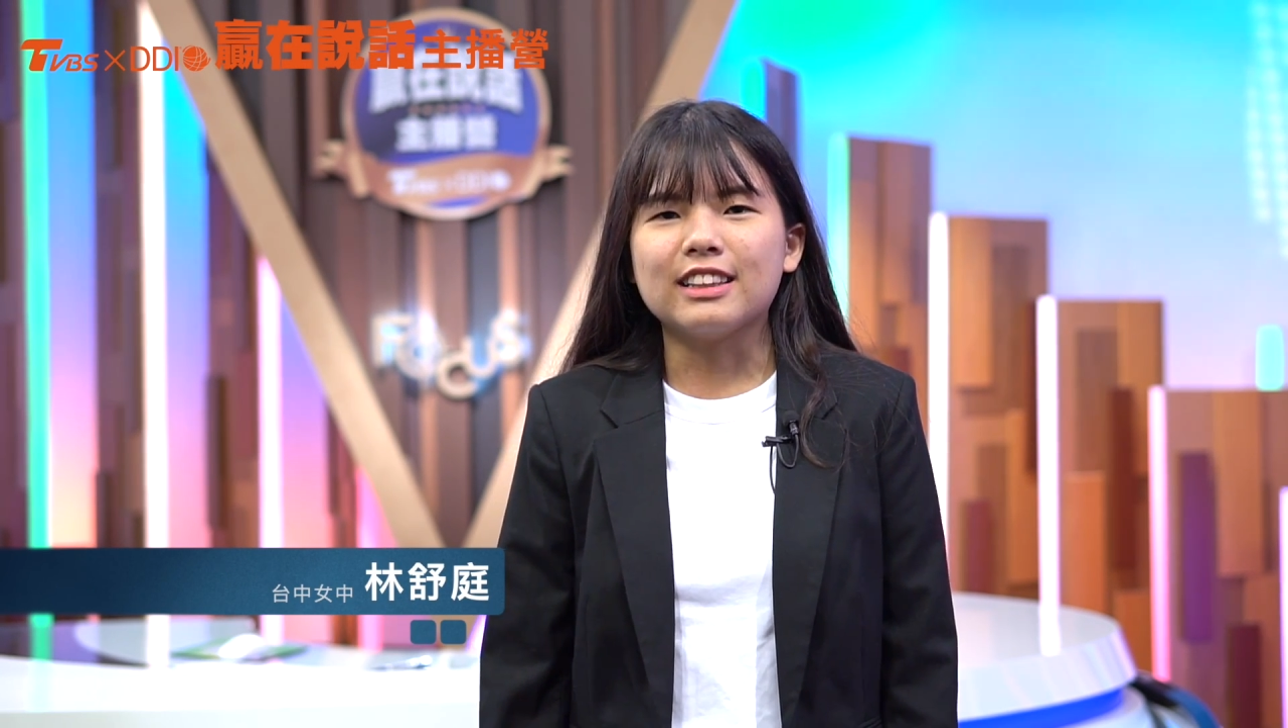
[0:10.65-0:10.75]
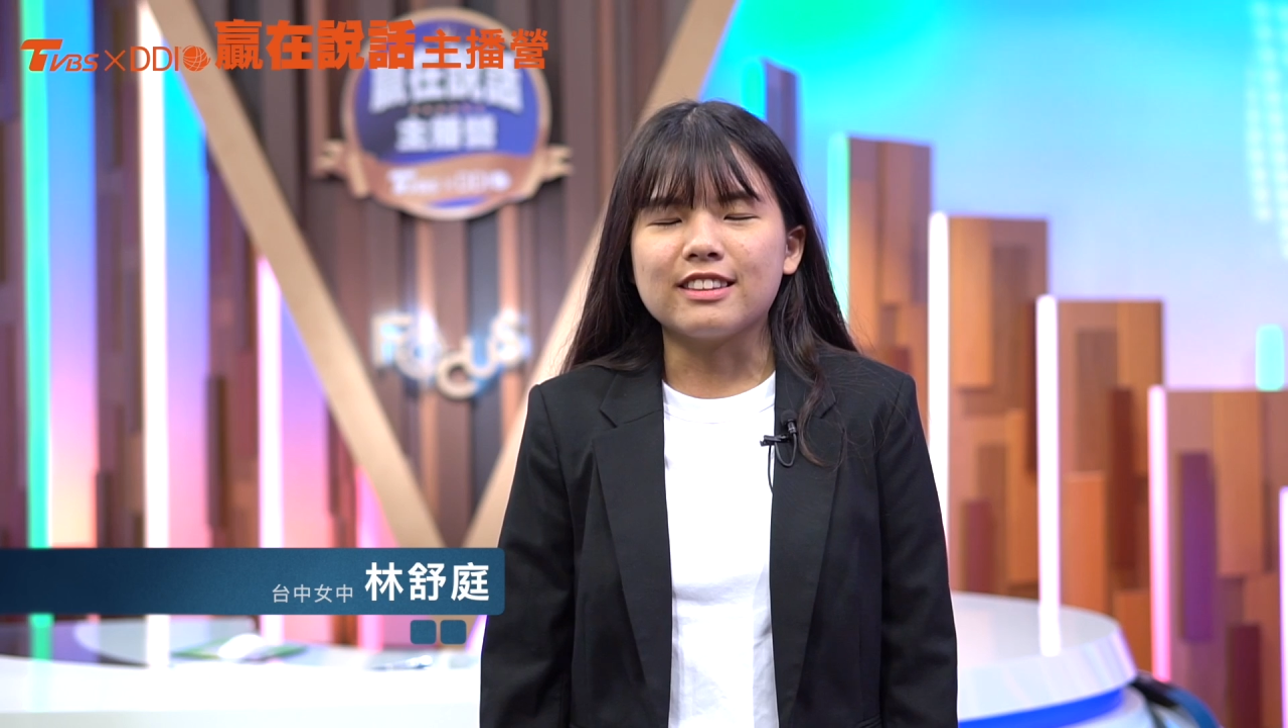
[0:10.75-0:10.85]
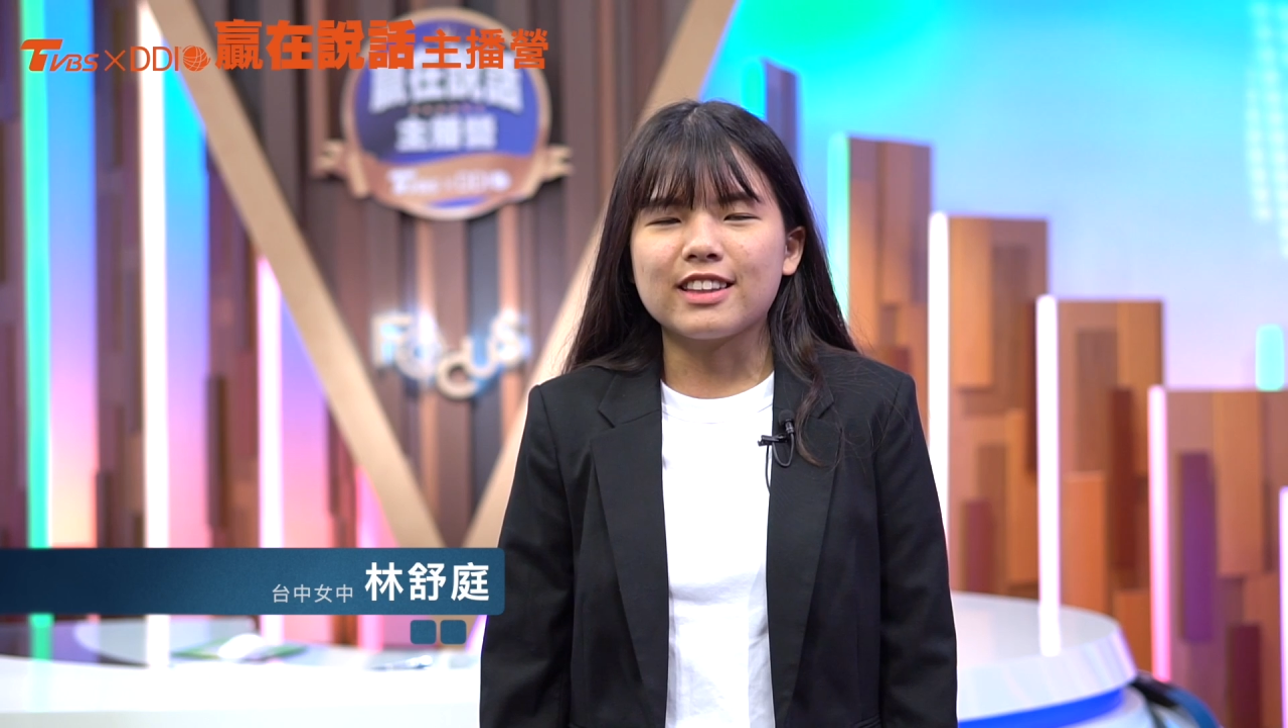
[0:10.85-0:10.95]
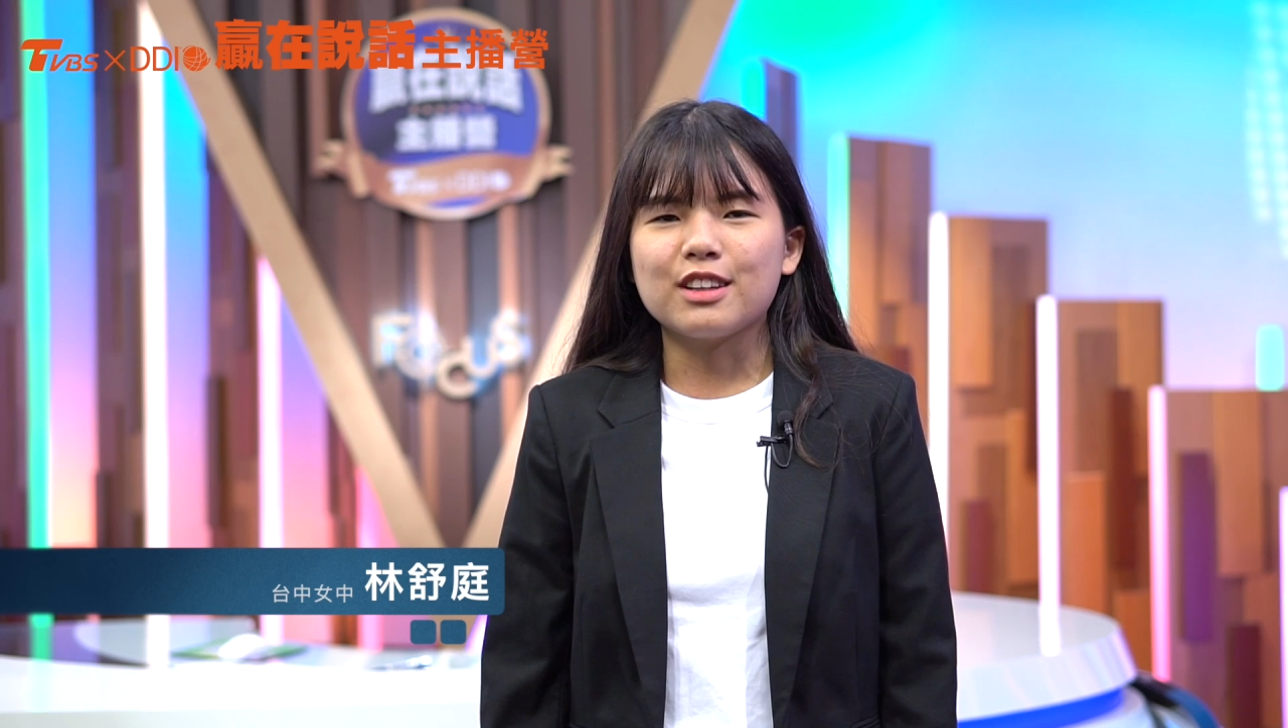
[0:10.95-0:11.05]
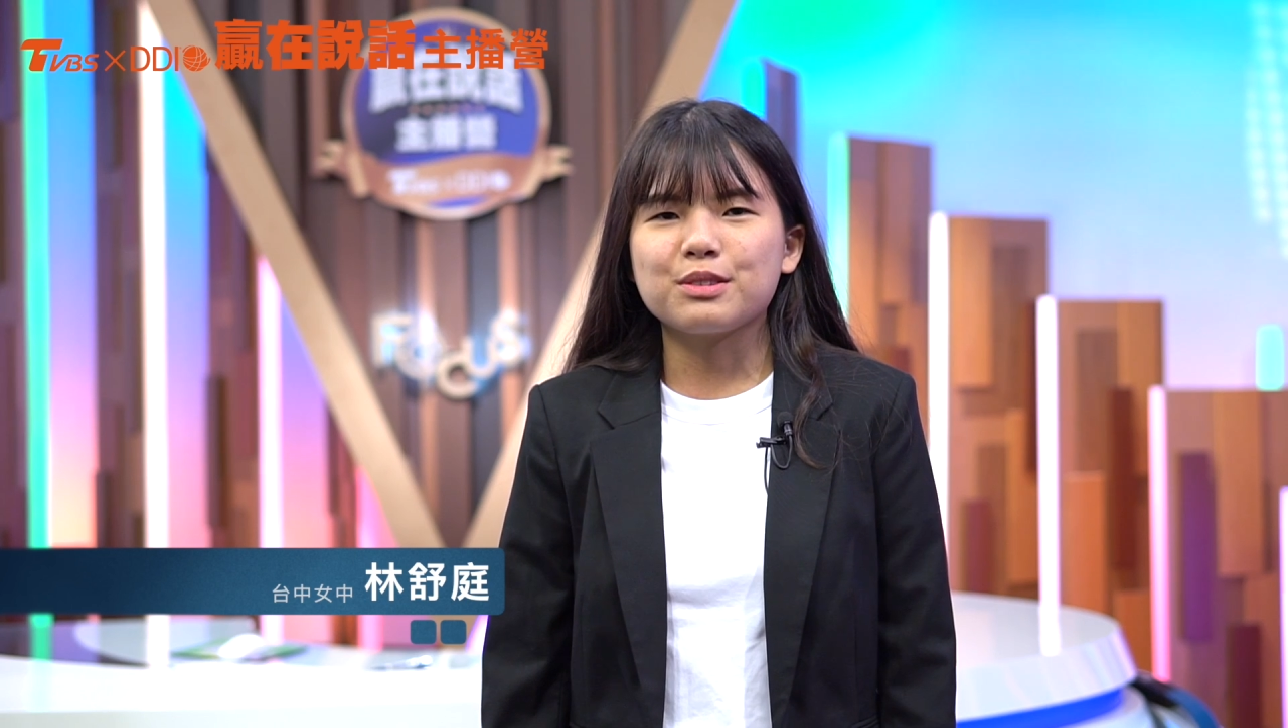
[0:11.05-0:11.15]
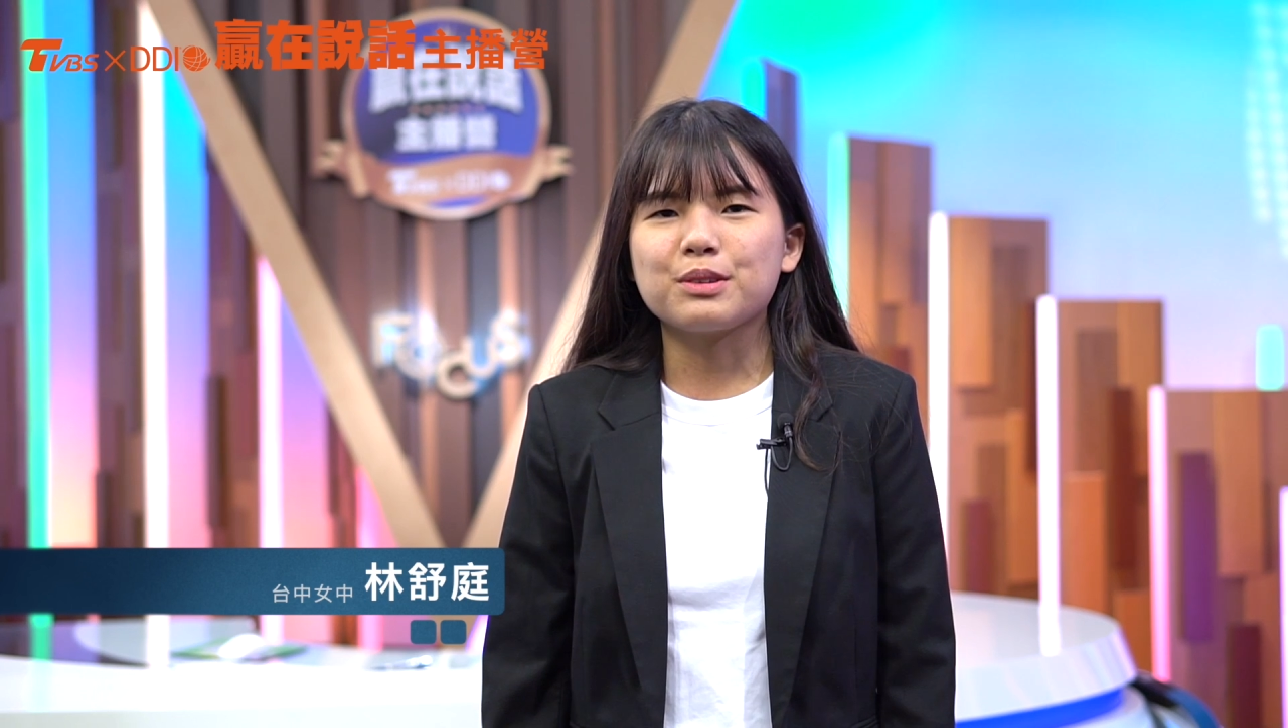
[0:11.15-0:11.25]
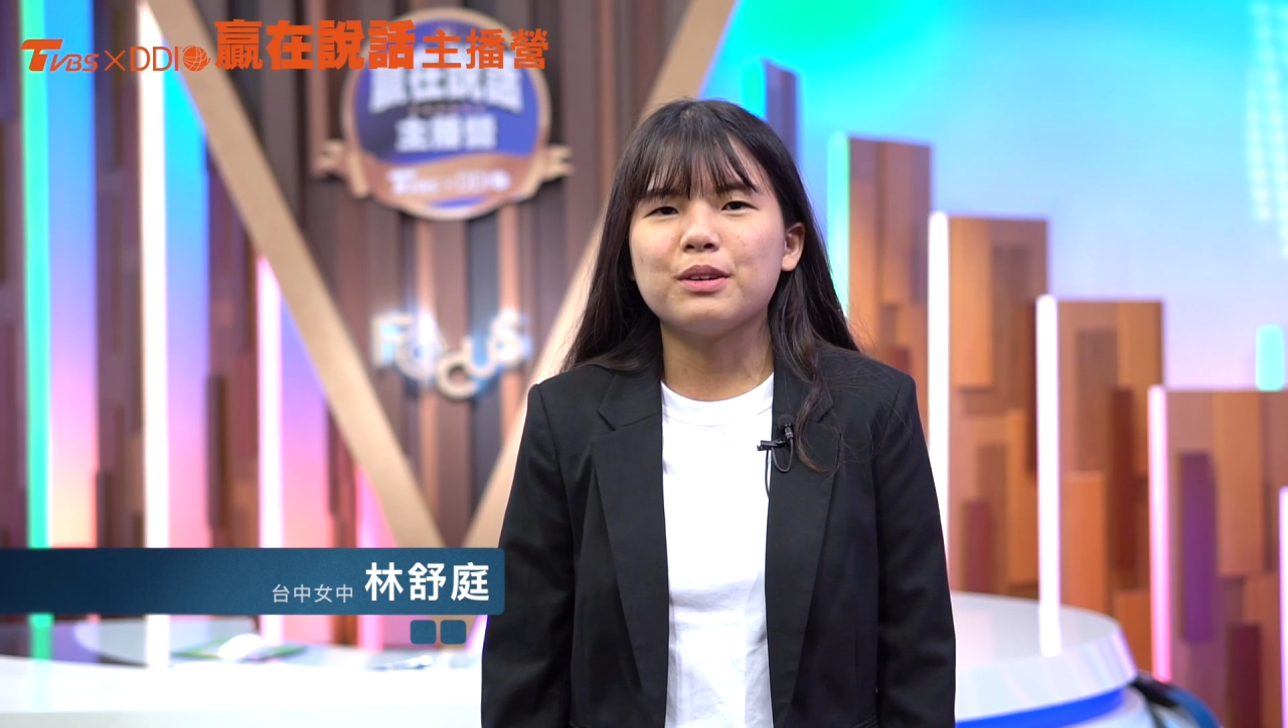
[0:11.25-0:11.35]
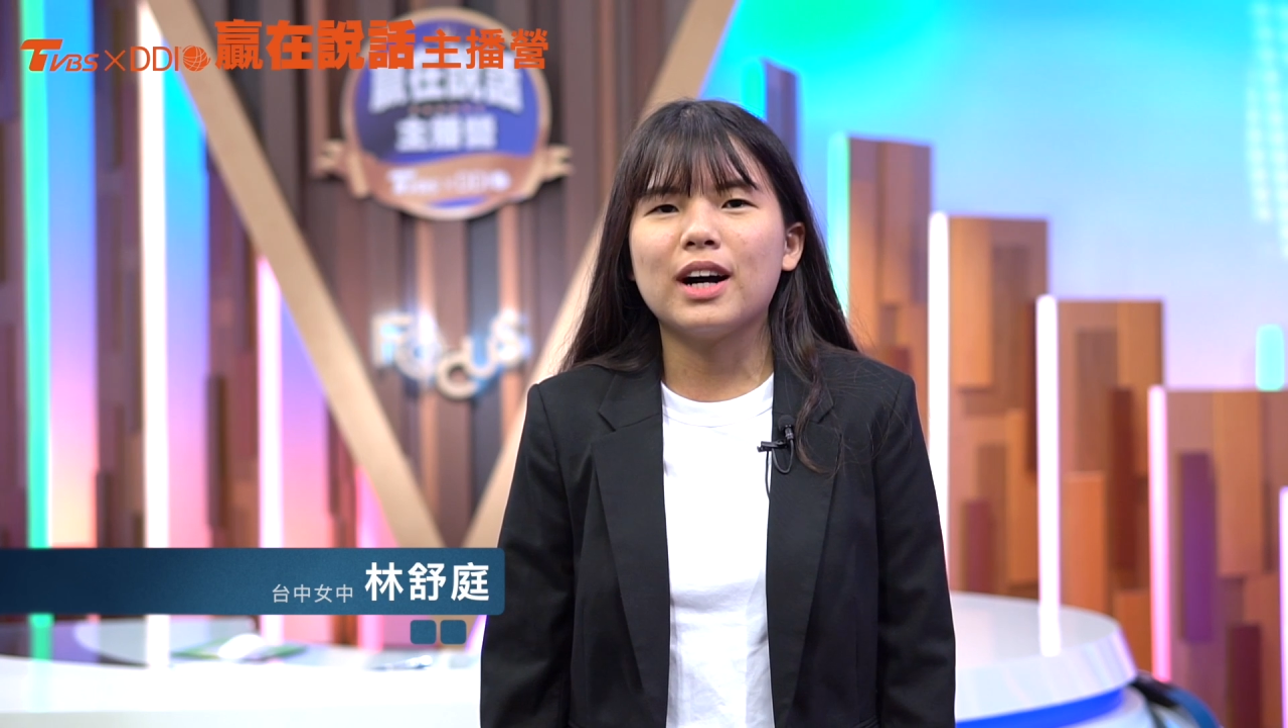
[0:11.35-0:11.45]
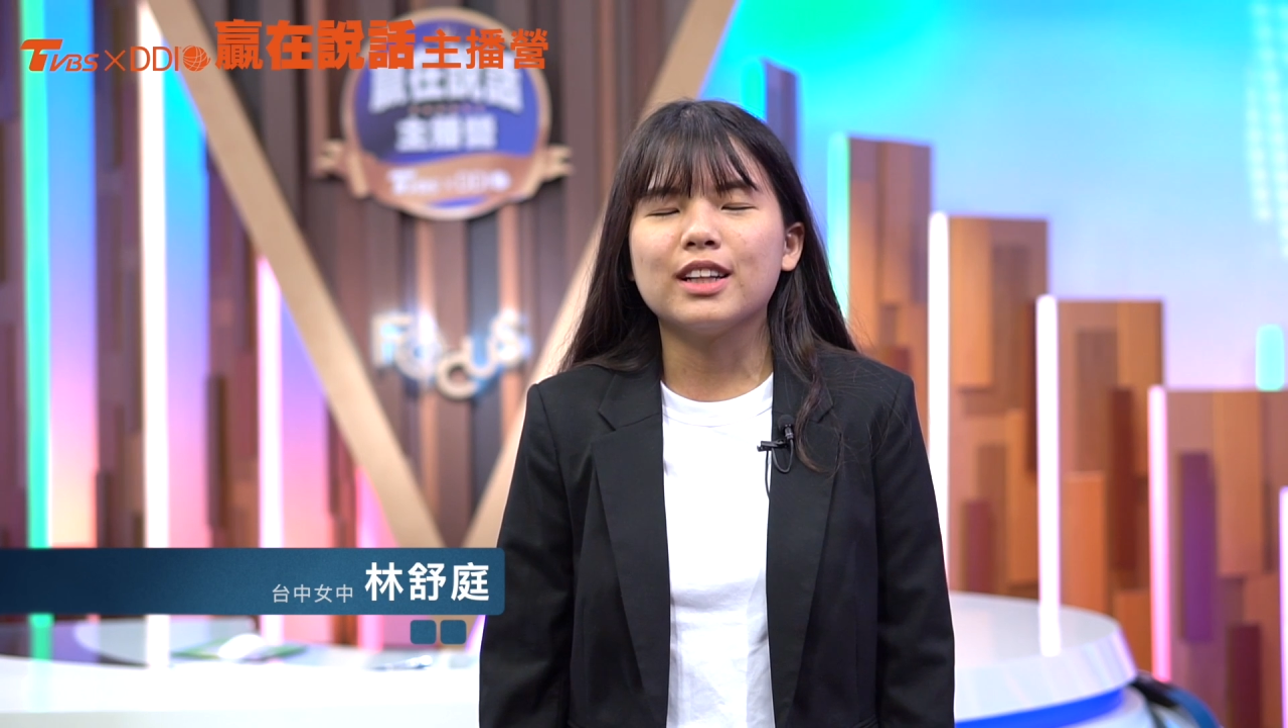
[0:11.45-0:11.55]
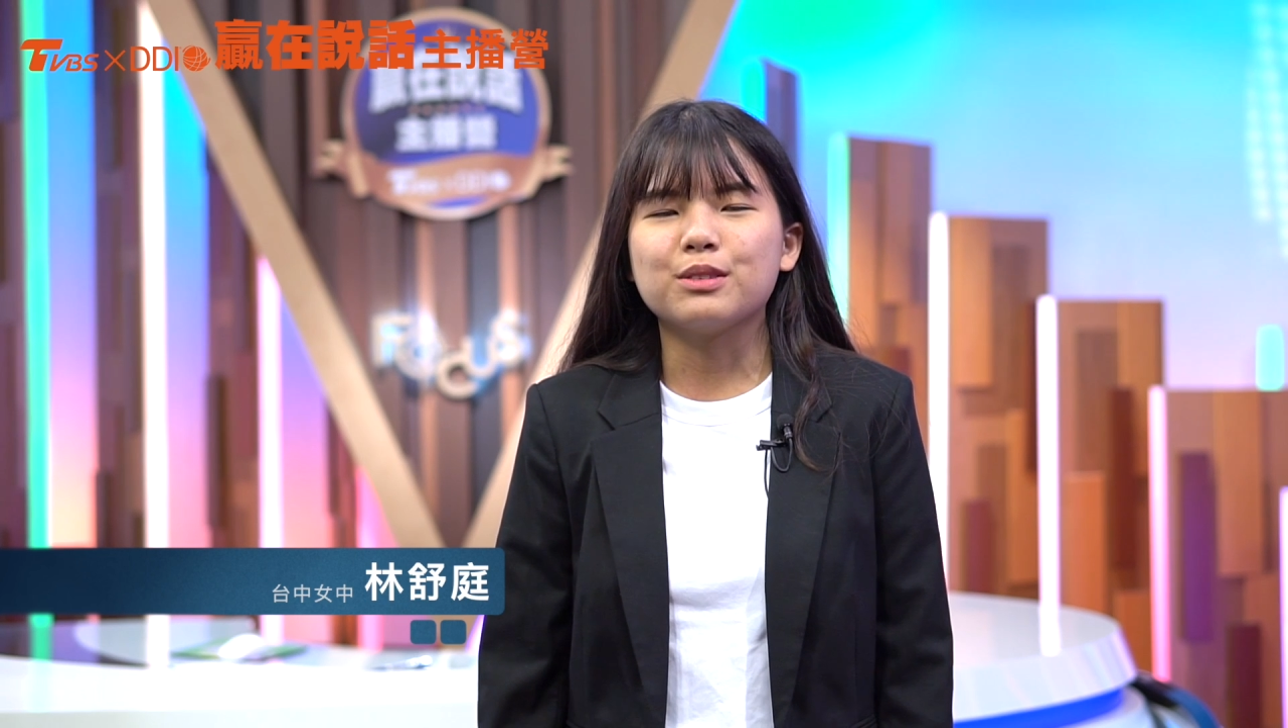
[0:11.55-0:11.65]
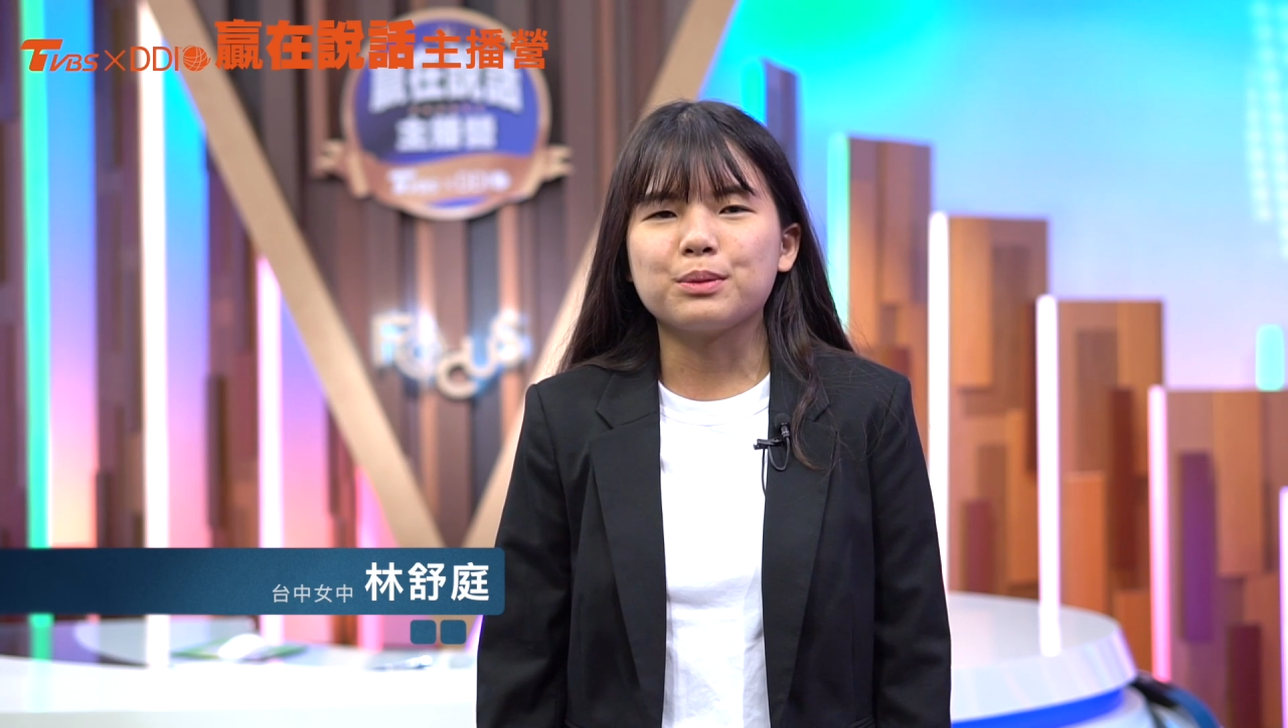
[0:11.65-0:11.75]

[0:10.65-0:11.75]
赢在说话》